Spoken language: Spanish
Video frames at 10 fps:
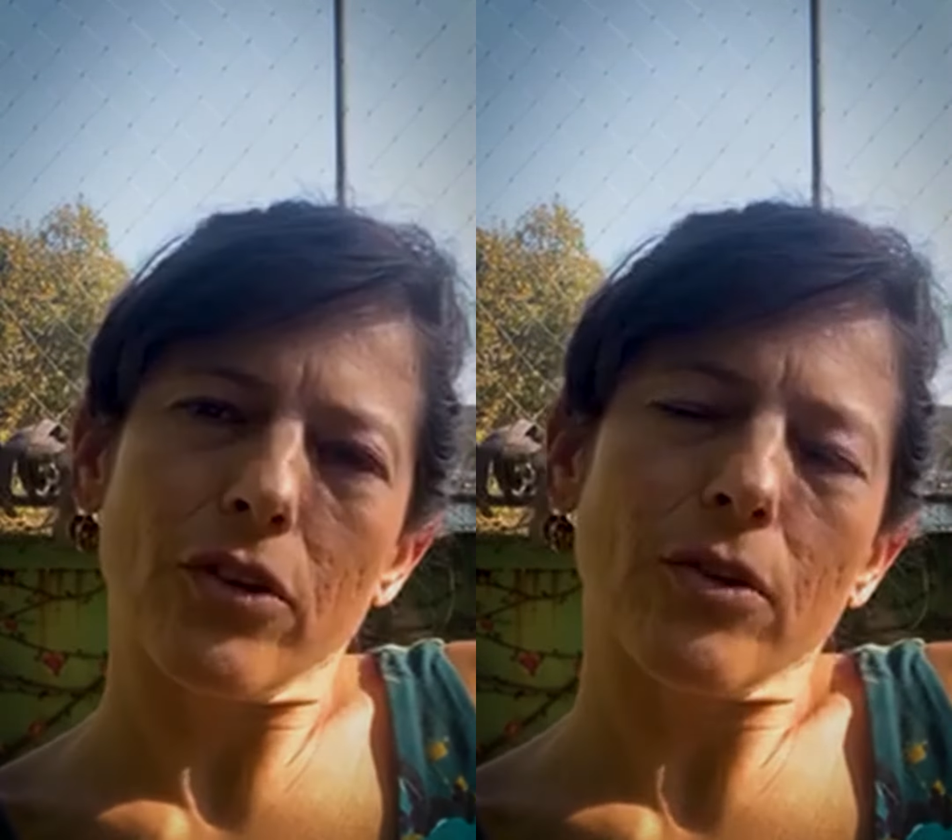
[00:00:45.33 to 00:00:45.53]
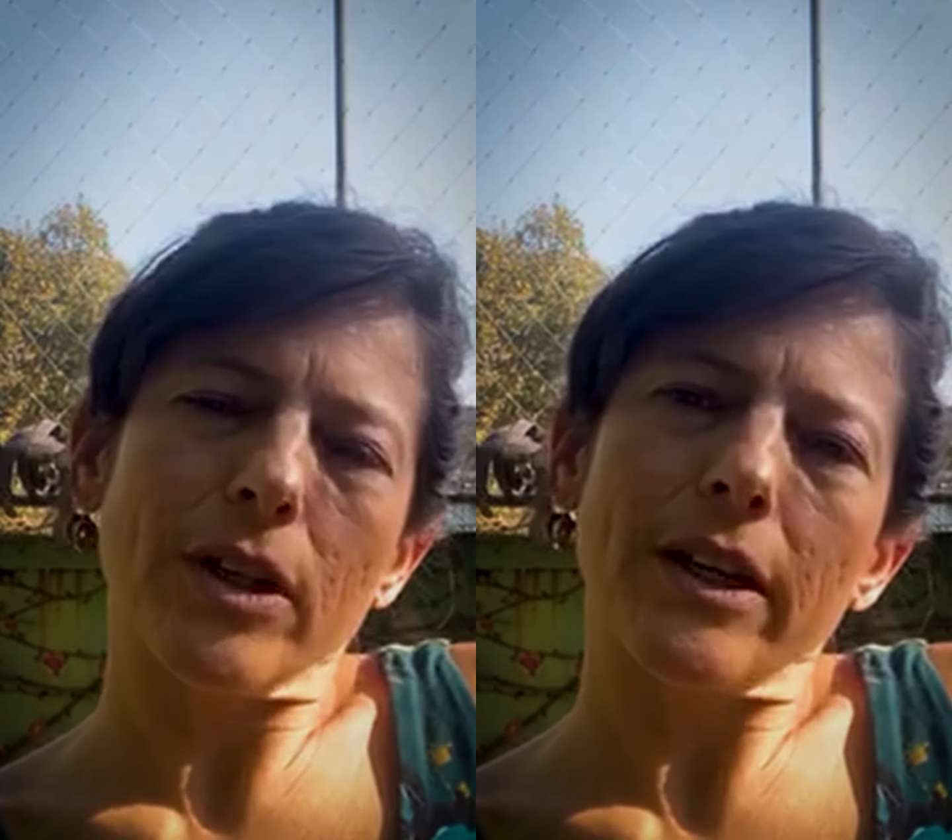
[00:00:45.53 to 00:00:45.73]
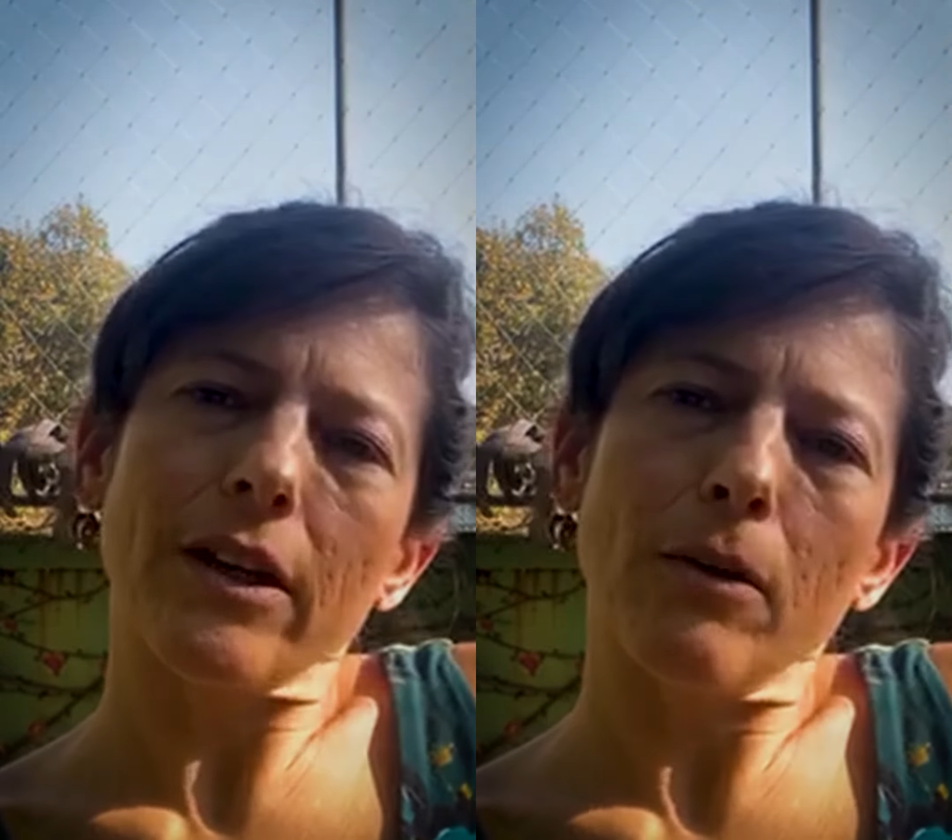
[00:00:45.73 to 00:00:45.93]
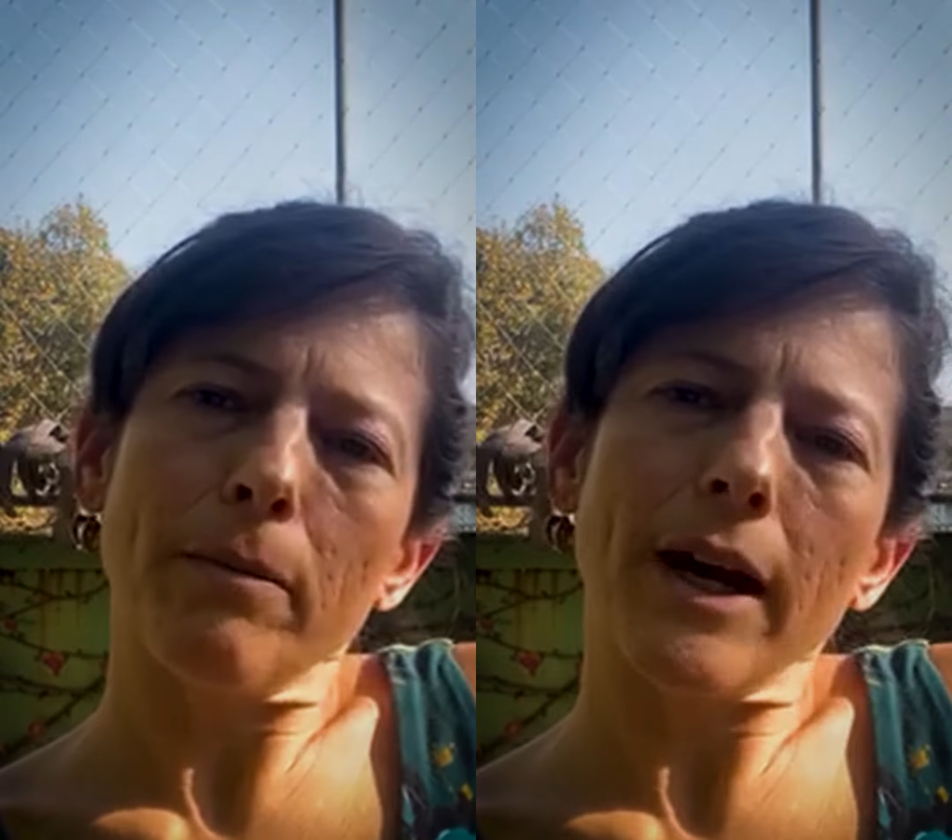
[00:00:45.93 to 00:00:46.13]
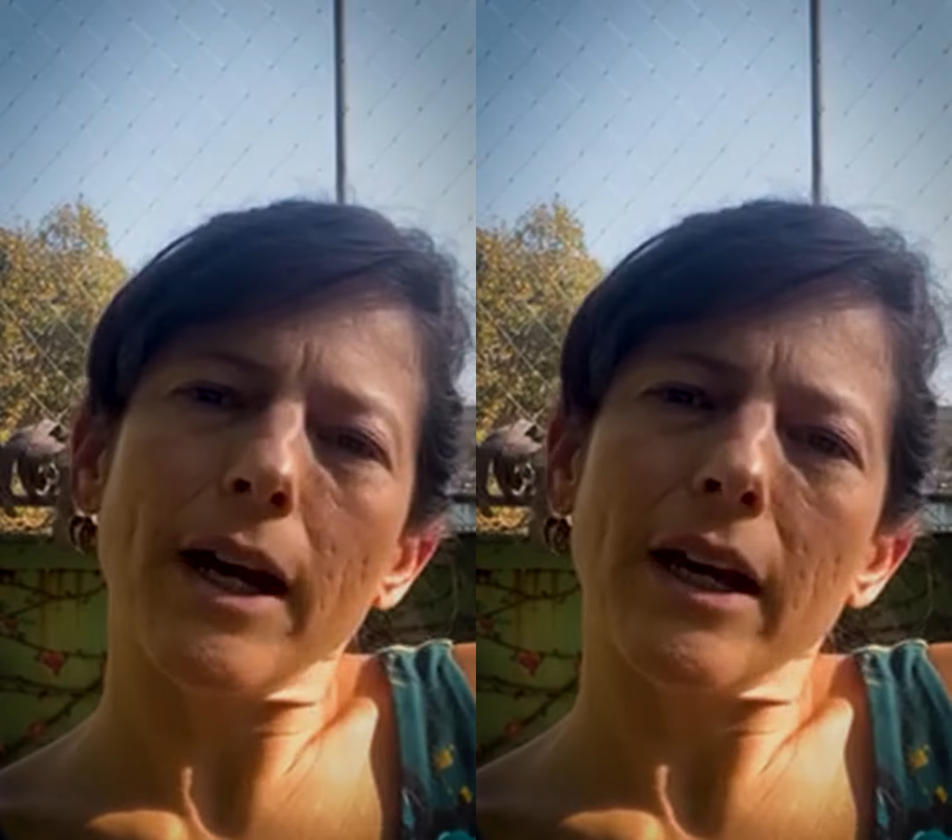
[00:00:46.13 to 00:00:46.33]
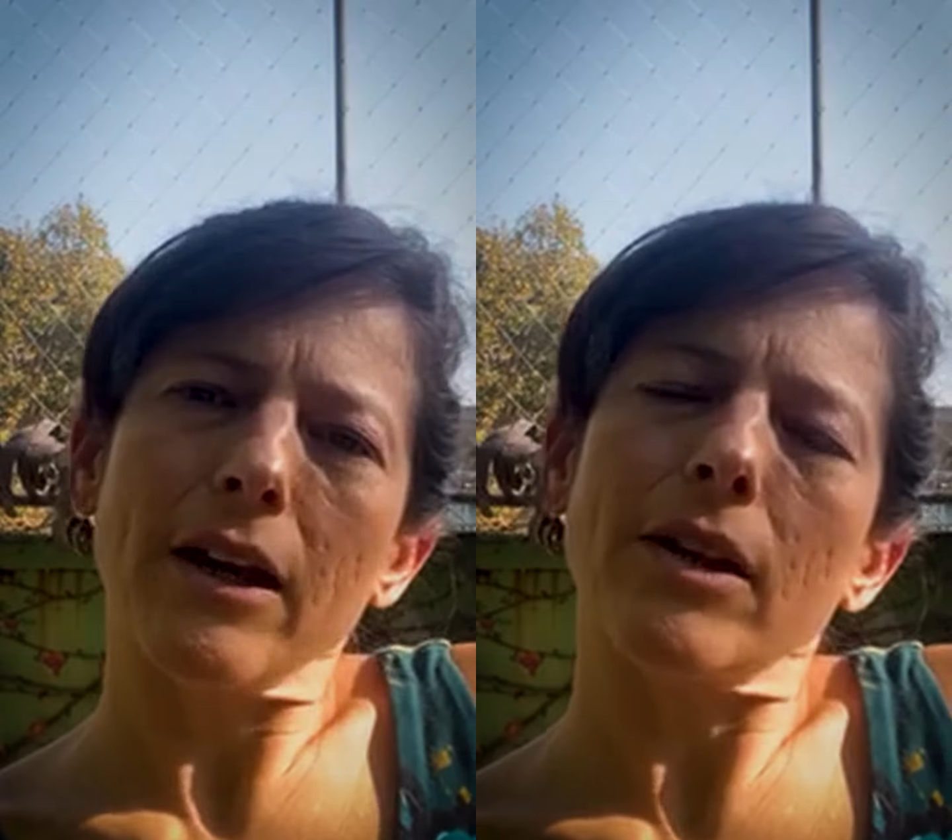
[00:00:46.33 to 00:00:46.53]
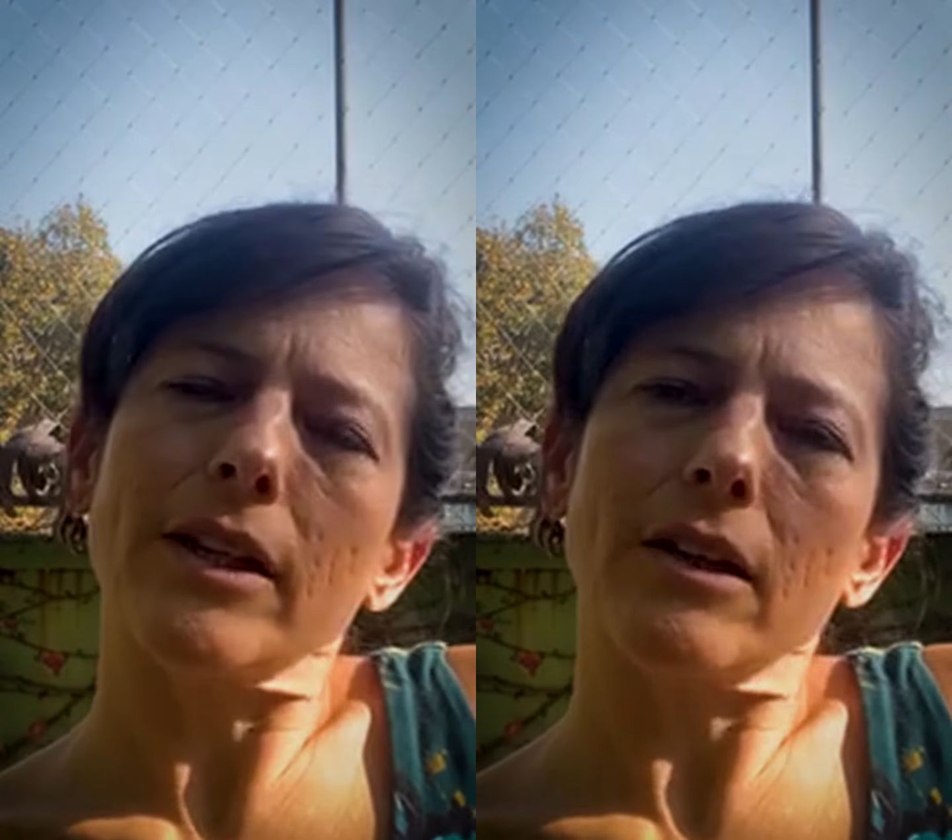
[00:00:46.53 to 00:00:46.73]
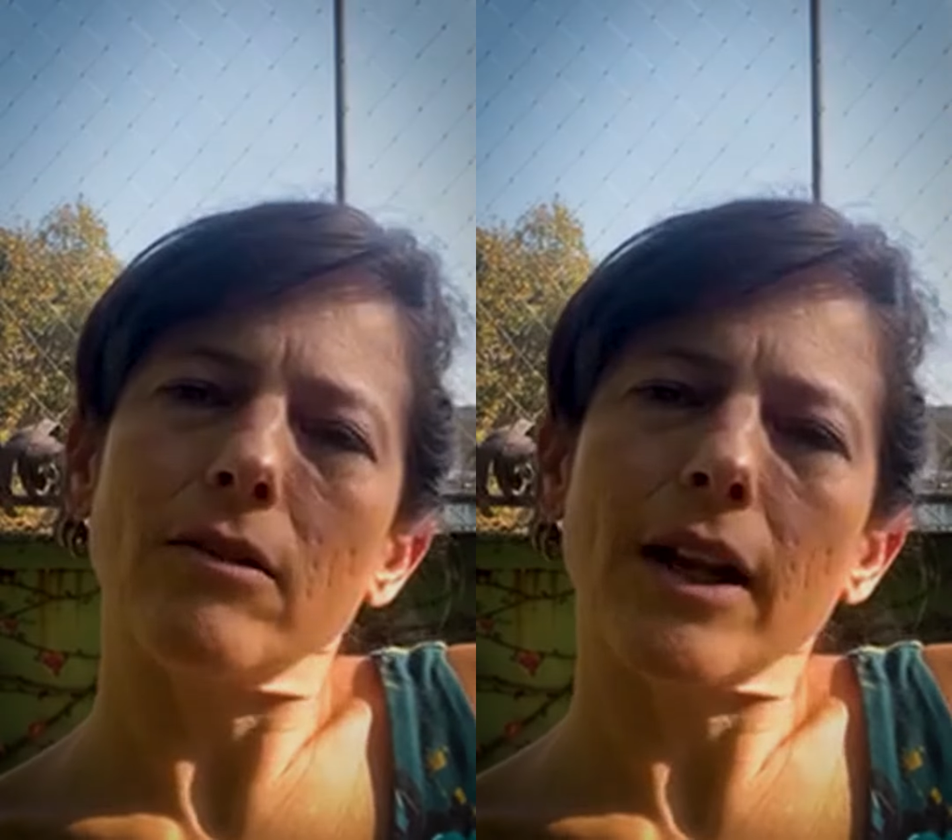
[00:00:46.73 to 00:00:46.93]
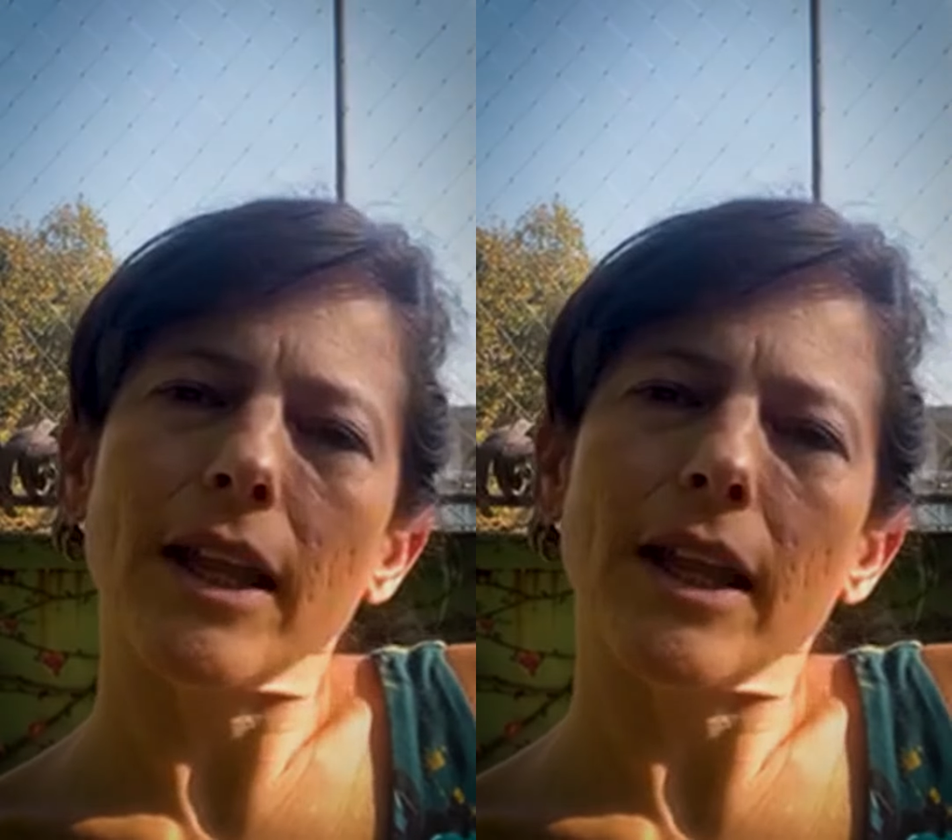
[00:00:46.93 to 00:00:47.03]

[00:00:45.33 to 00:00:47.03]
con cualquier ropa en cualquier lugar